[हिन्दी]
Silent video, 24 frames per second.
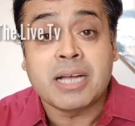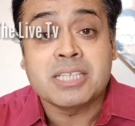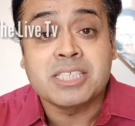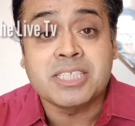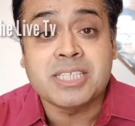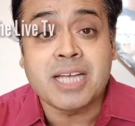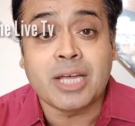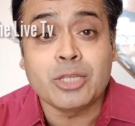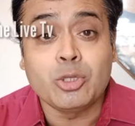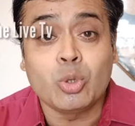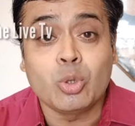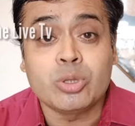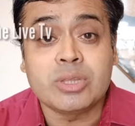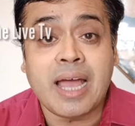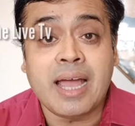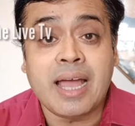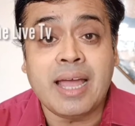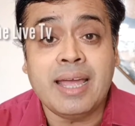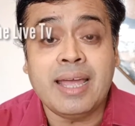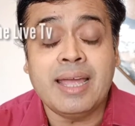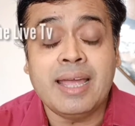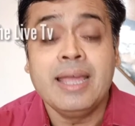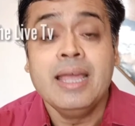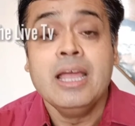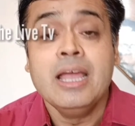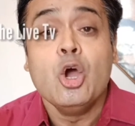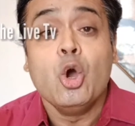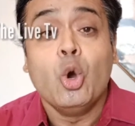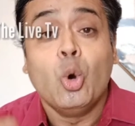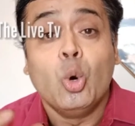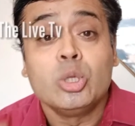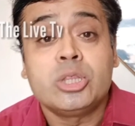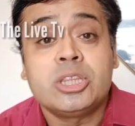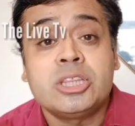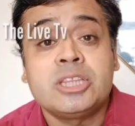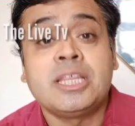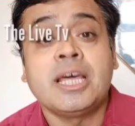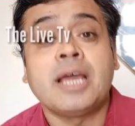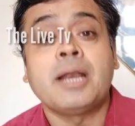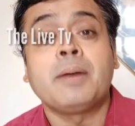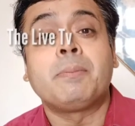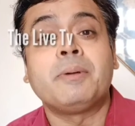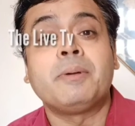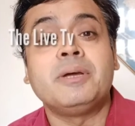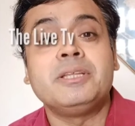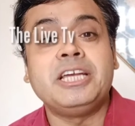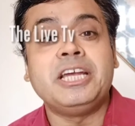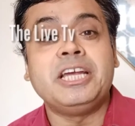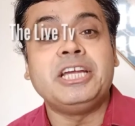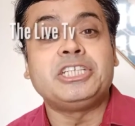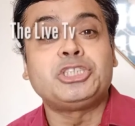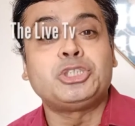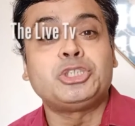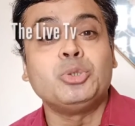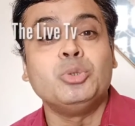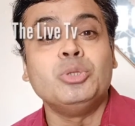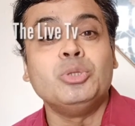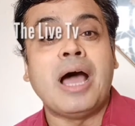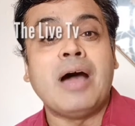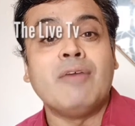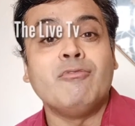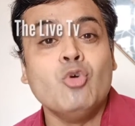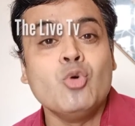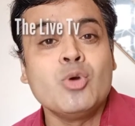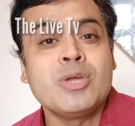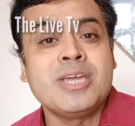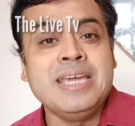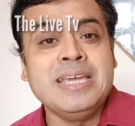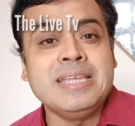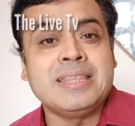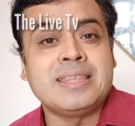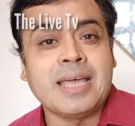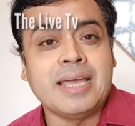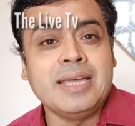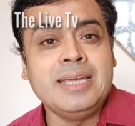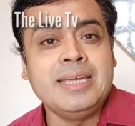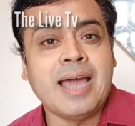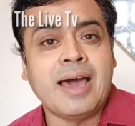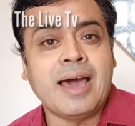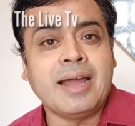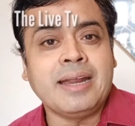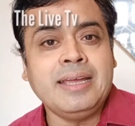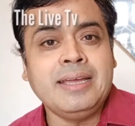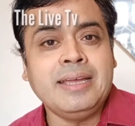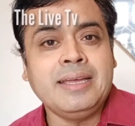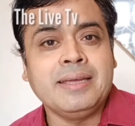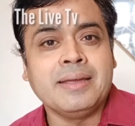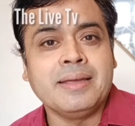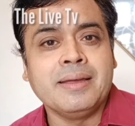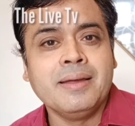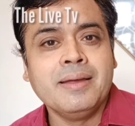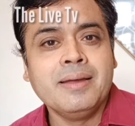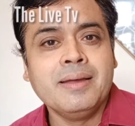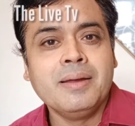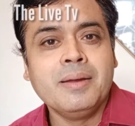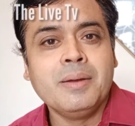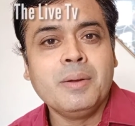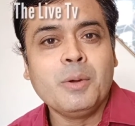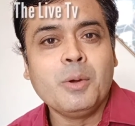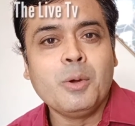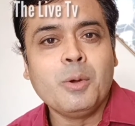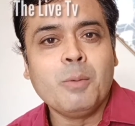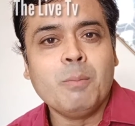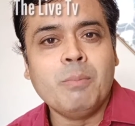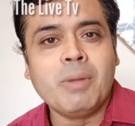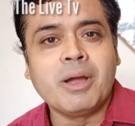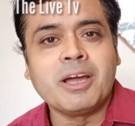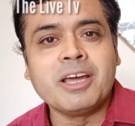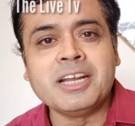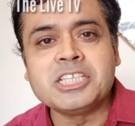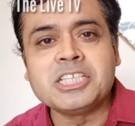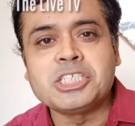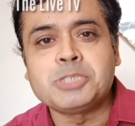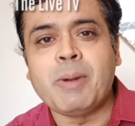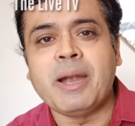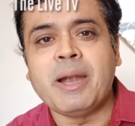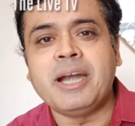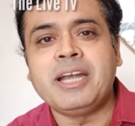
मकसद होता है उत्तर प्रदेश चुनावों की तैयारी मगर इस